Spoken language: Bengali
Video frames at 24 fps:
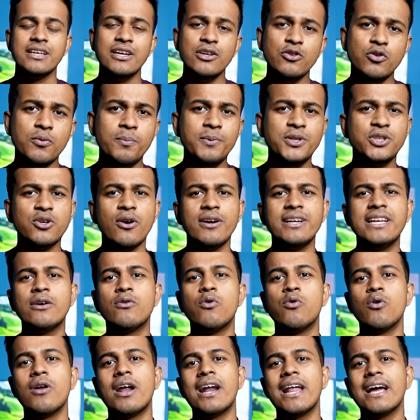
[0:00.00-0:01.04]
কিন্তু বিষয়টি
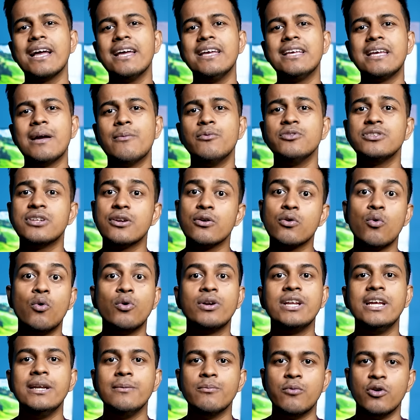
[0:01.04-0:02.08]
খোলার আগেই কেমন যেন
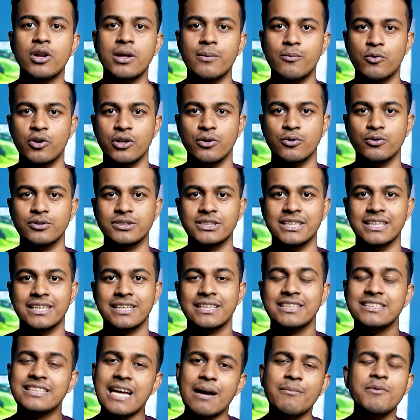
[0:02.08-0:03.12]
কঠিন বলে মনে হচ্ছে
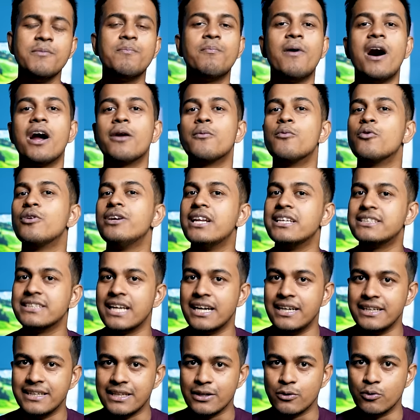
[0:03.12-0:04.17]
যে আমি পারবো কিনা
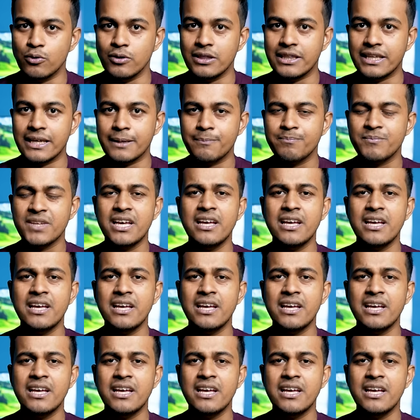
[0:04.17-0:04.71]
চ্যানেলটি খুলতে